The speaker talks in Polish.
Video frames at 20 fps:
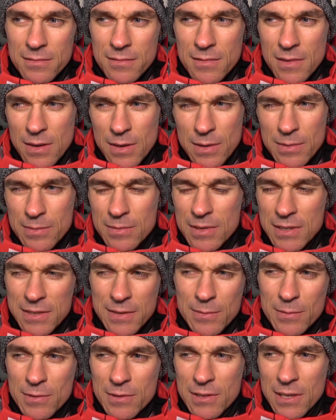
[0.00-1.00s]
no,
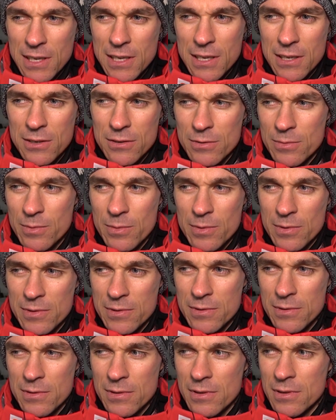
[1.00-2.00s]
czasem coś takiego, że po
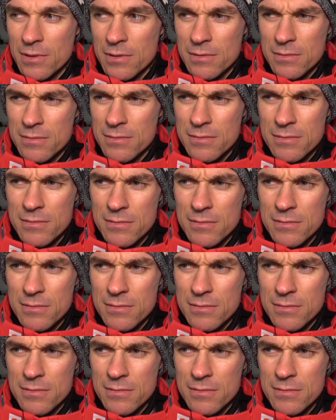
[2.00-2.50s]
prostu no,